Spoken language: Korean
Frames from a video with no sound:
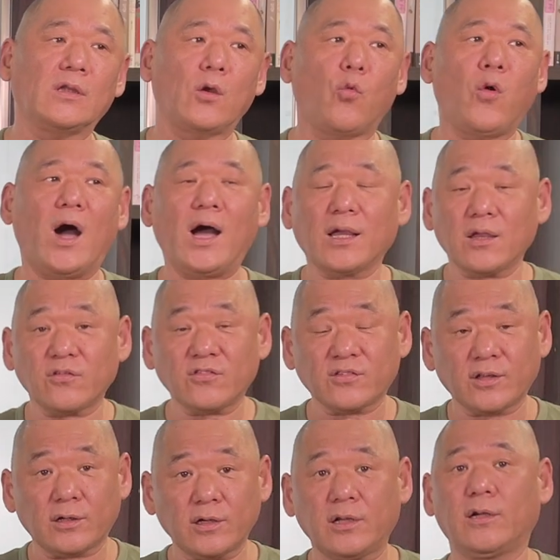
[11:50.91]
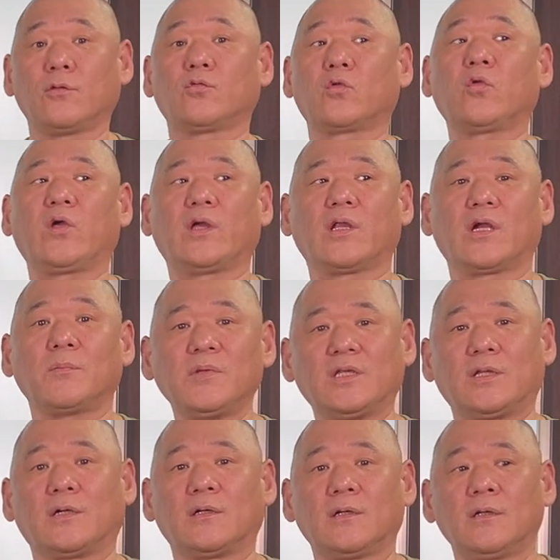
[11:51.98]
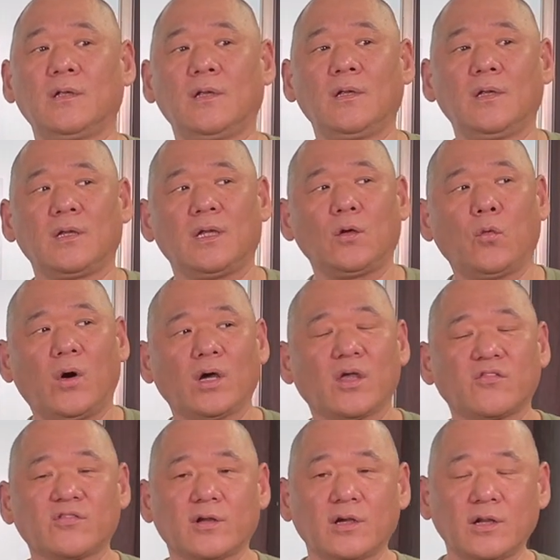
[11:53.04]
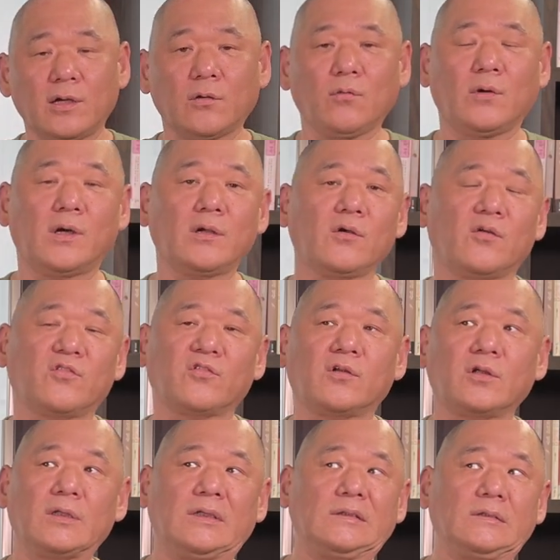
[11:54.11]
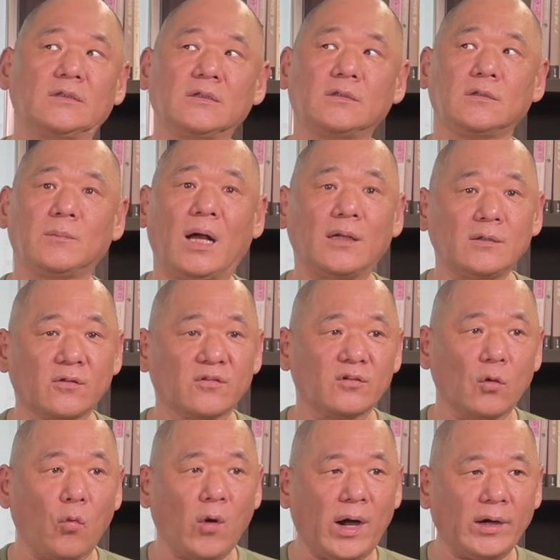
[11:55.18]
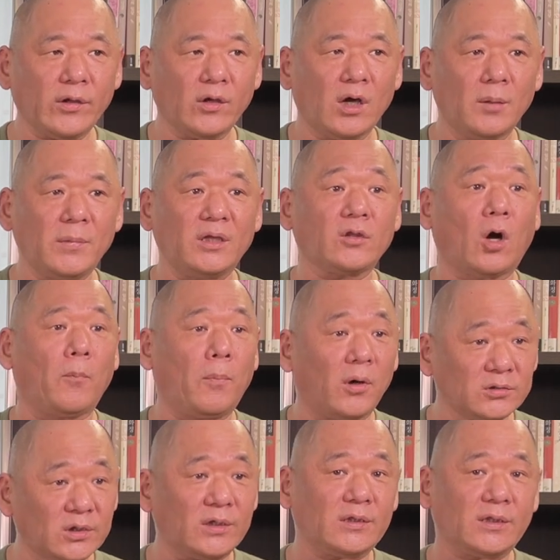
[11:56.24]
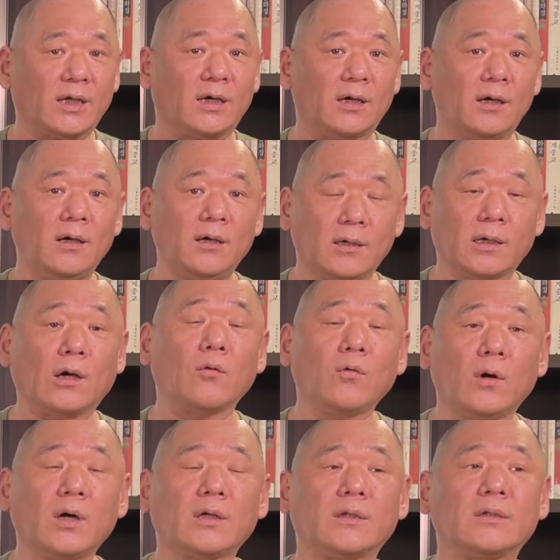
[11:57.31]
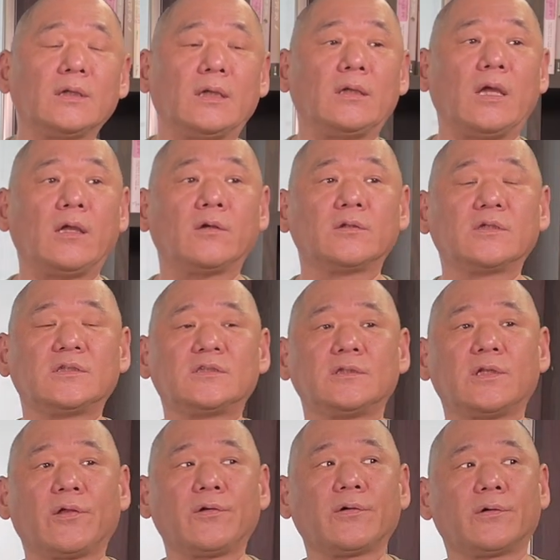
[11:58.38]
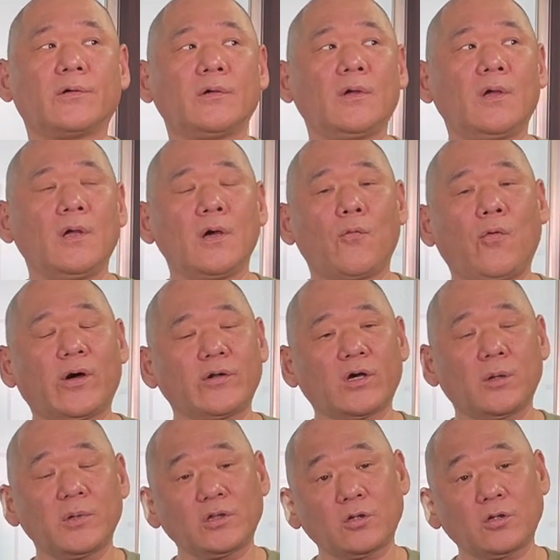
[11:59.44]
이제 화개살이라고도 얘기를 합니다. 이 화개살이라고 하는 것은 이제 그 말뜻은 이제 화려함이 덮어져 있다라고 하는 이, 런 뜻인데요. 화려함이